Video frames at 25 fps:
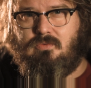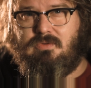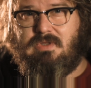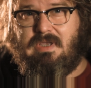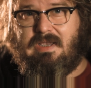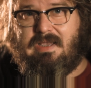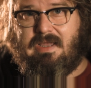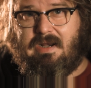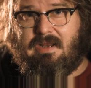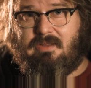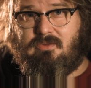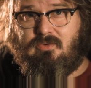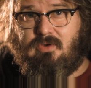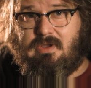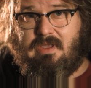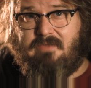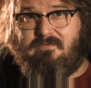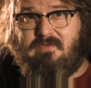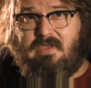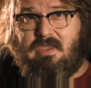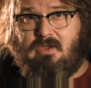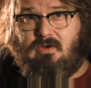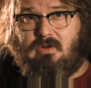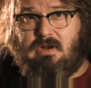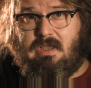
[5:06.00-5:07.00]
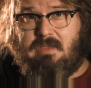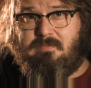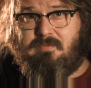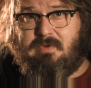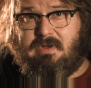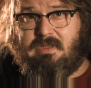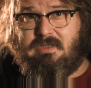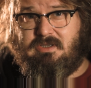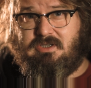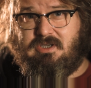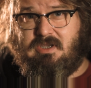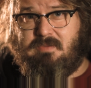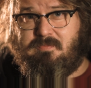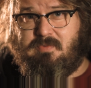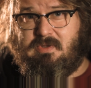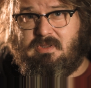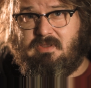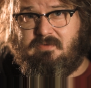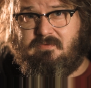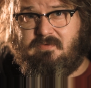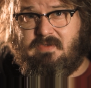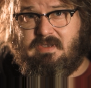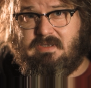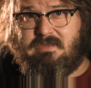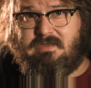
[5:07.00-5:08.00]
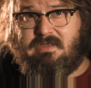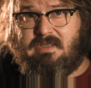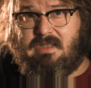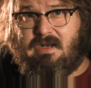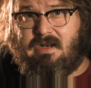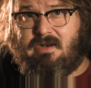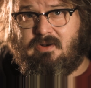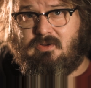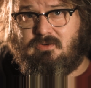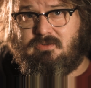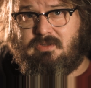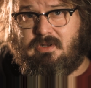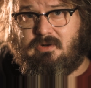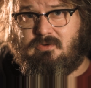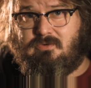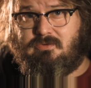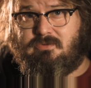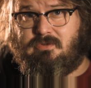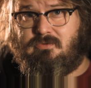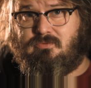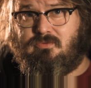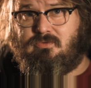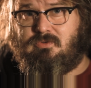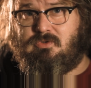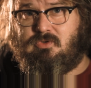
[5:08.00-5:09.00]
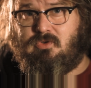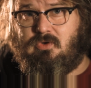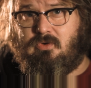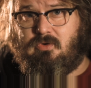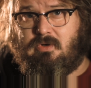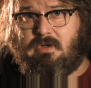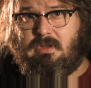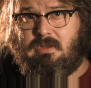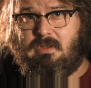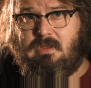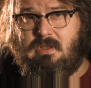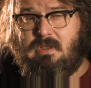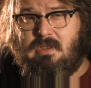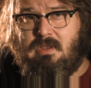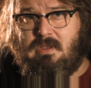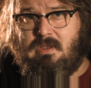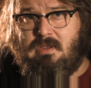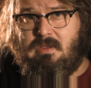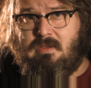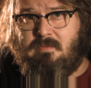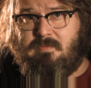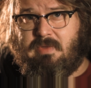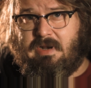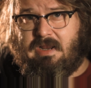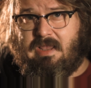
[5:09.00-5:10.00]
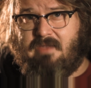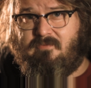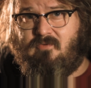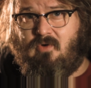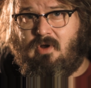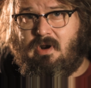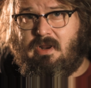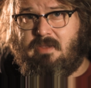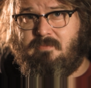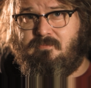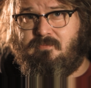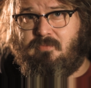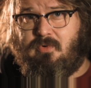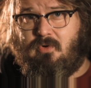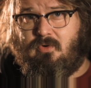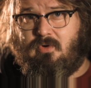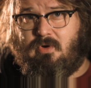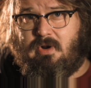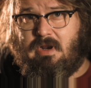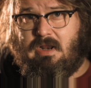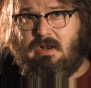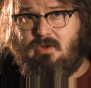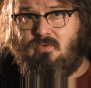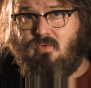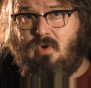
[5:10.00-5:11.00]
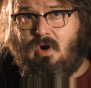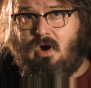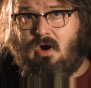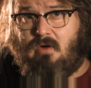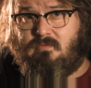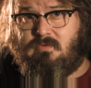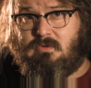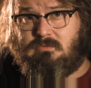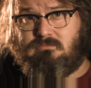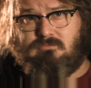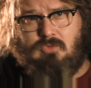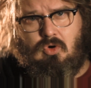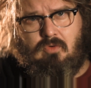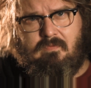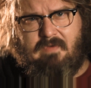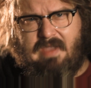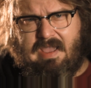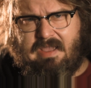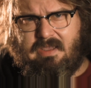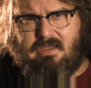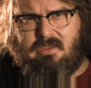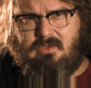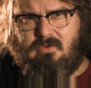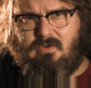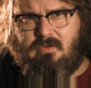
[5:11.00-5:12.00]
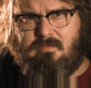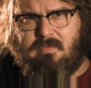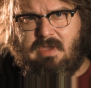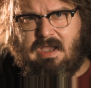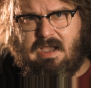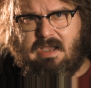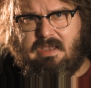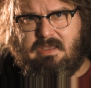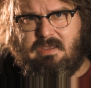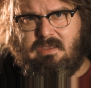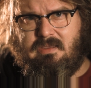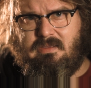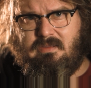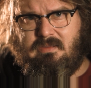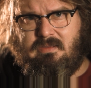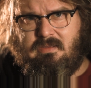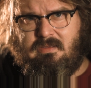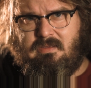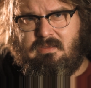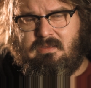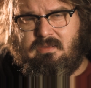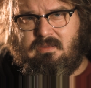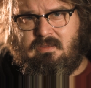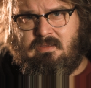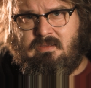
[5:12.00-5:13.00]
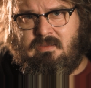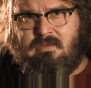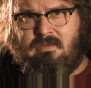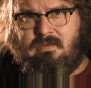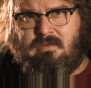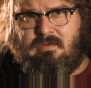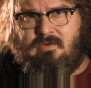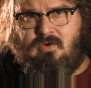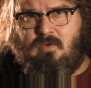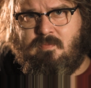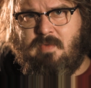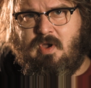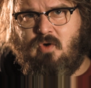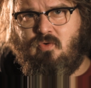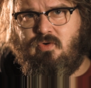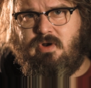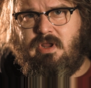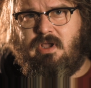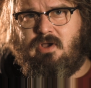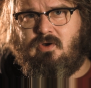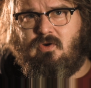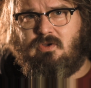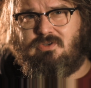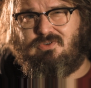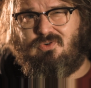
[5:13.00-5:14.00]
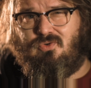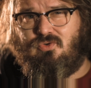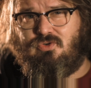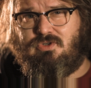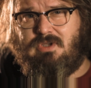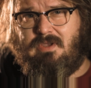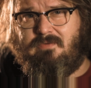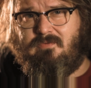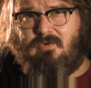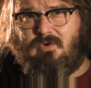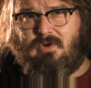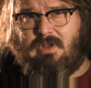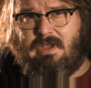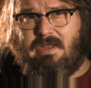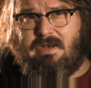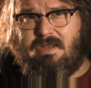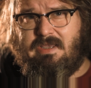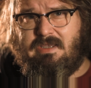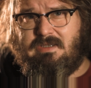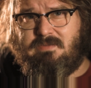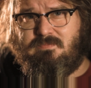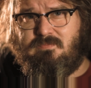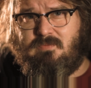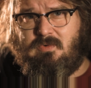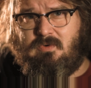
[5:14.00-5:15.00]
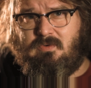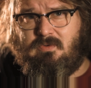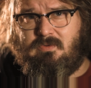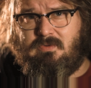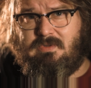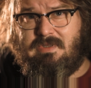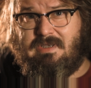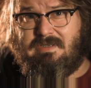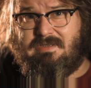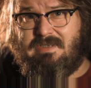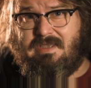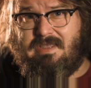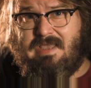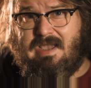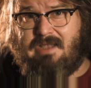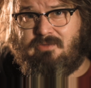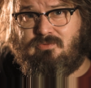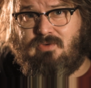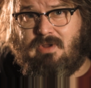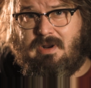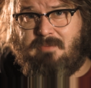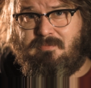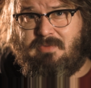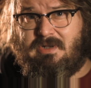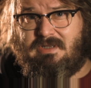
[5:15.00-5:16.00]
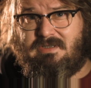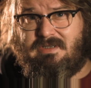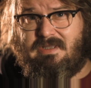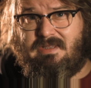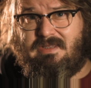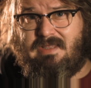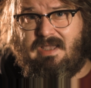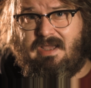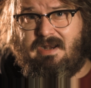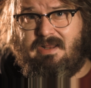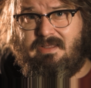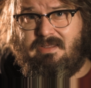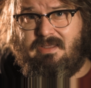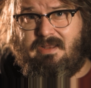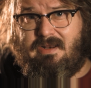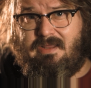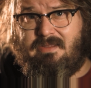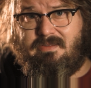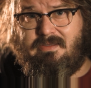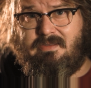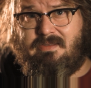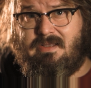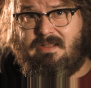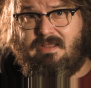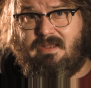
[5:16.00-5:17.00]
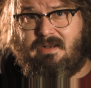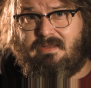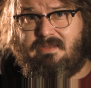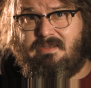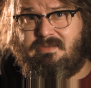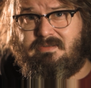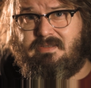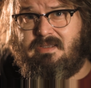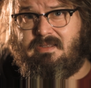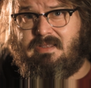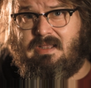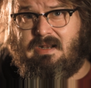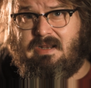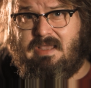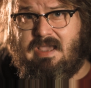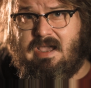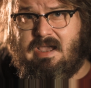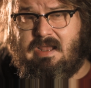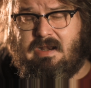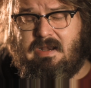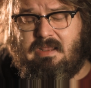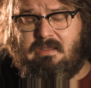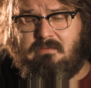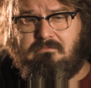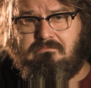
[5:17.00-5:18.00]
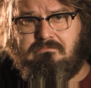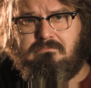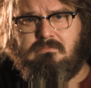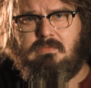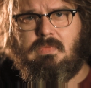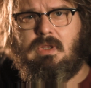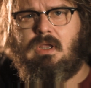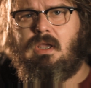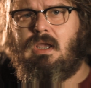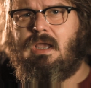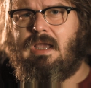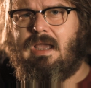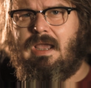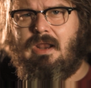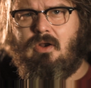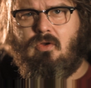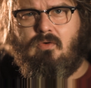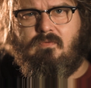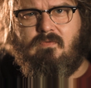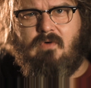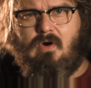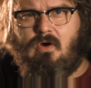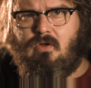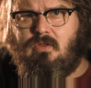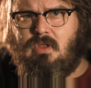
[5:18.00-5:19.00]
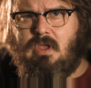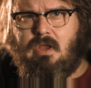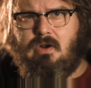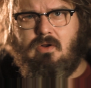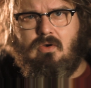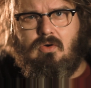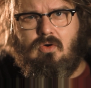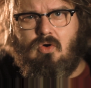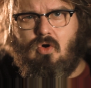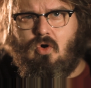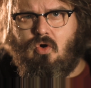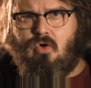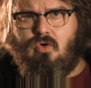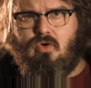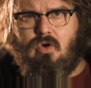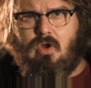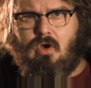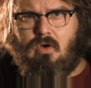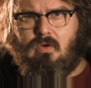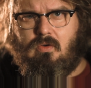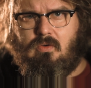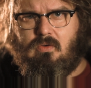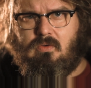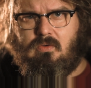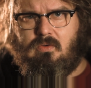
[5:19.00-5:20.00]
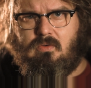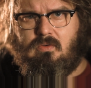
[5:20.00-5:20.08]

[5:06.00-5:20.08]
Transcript: Un decreto che viola i principi difesi dalla nostra Costituzione, perché vuole imporre il nuovo o vecchio IMAIE come unico esclusivo organismo designato a rappresentare i diritti degli artisti italiani, che lo vogliano o no.